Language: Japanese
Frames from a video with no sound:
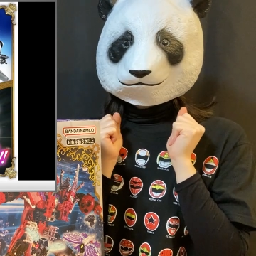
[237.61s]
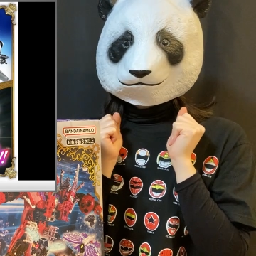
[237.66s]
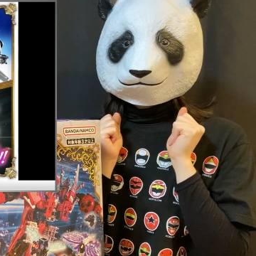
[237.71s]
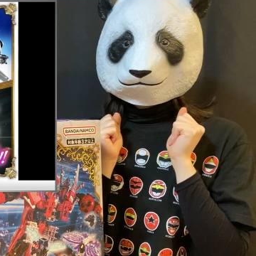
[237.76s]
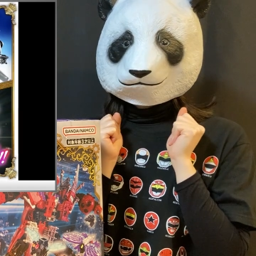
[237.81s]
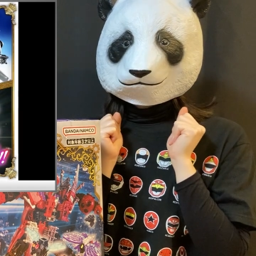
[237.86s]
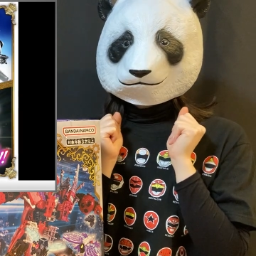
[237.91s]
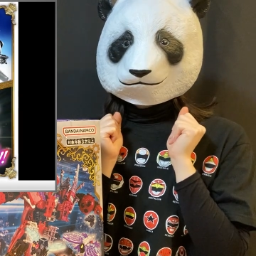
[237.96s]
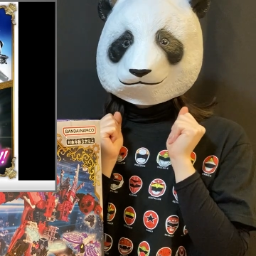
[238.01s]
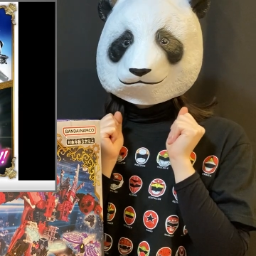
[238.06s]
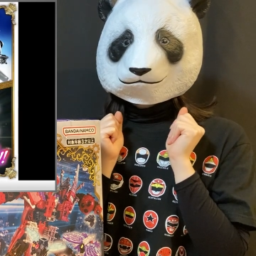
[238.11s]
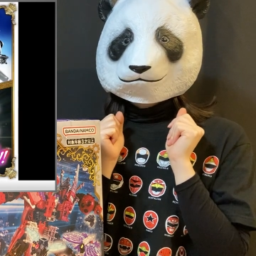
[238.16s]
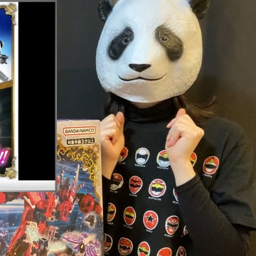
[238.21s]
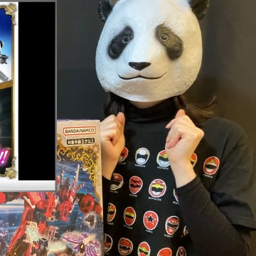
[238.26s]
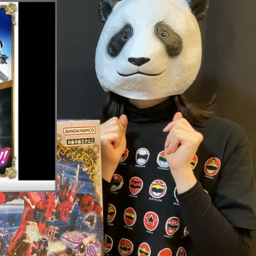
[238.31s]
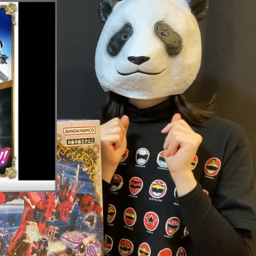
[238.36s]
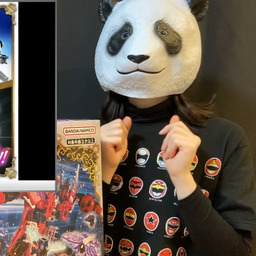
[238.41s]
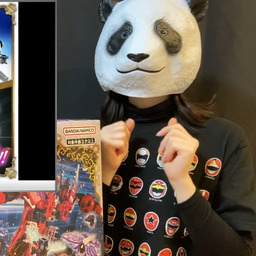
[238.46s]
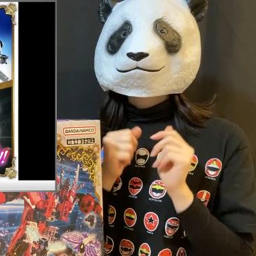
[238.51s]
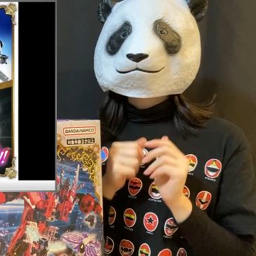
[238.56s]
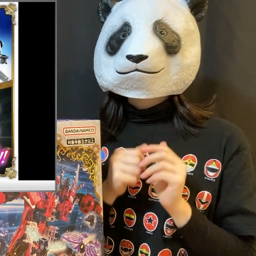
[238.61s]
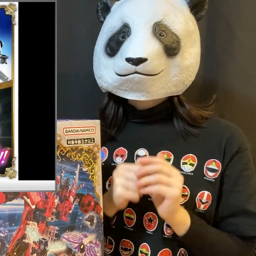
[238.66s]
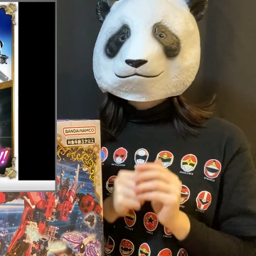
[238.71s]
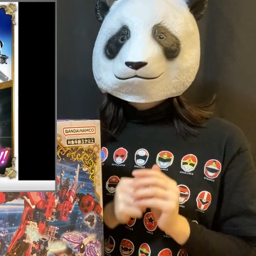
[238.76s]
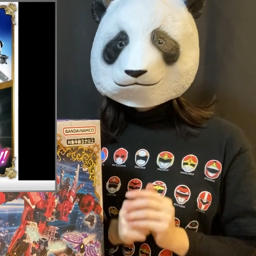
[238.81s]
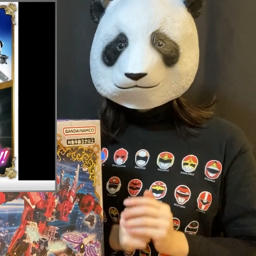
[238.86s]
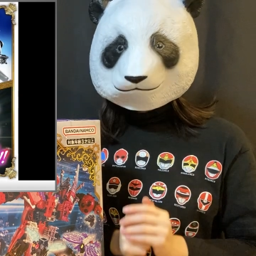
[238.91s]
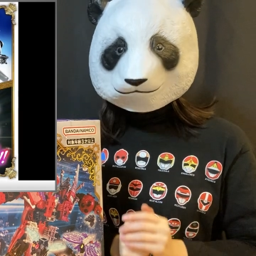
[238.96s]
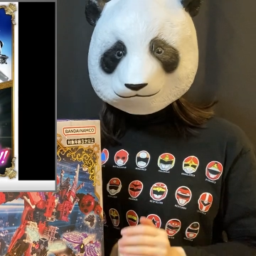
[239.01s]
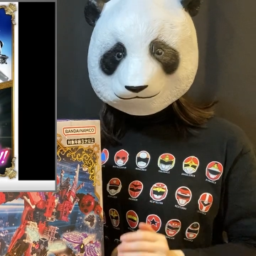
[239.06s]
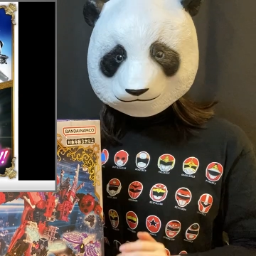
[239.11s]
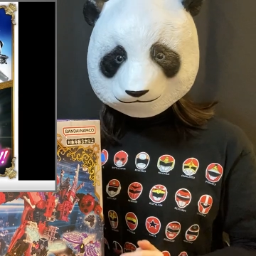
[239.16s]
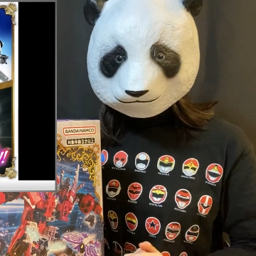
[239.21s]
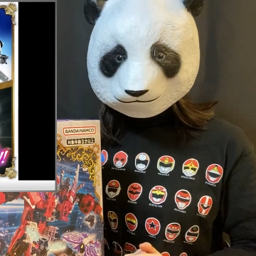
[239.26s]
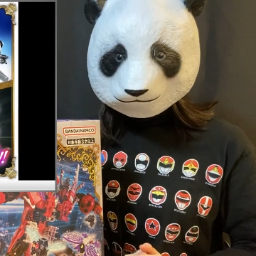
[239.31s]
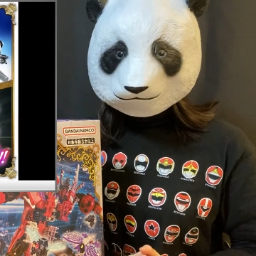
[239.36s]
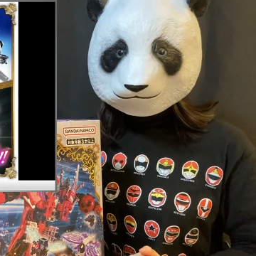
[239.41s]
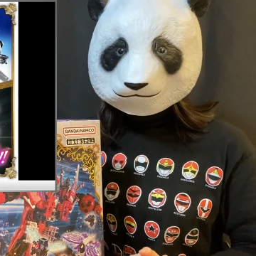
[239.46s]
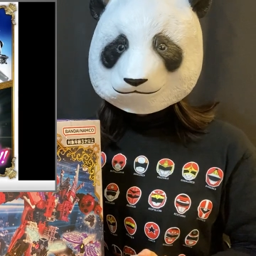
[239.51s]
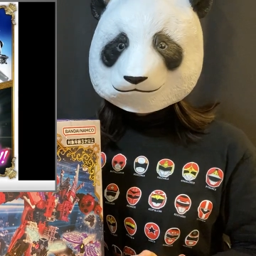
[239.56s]
個人的にちょっと気になるの
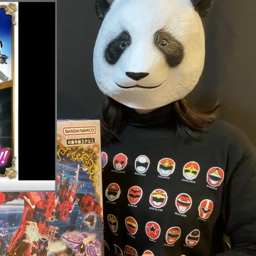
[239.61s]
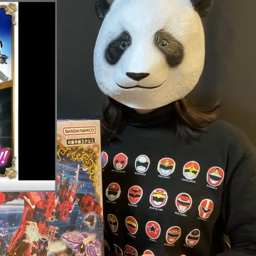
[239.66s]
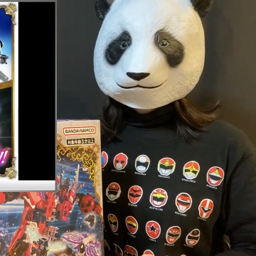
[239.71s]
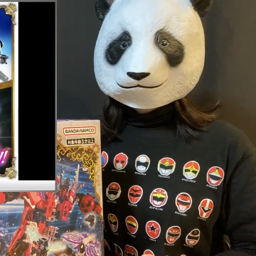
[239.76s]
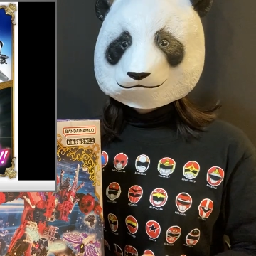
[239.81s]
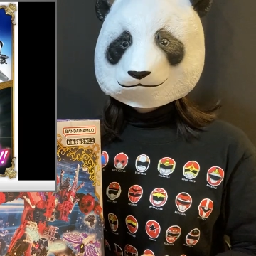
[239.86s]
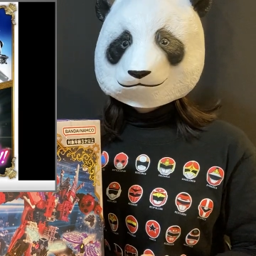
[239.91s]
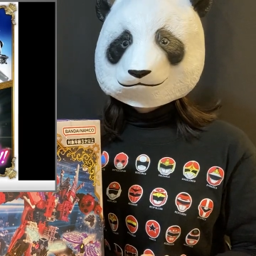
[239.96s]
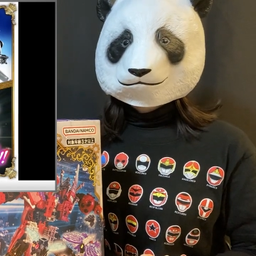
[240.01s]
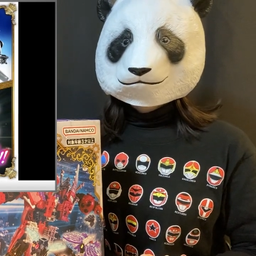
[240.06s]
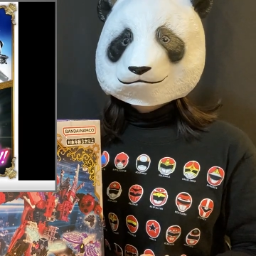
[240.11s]
は、変身の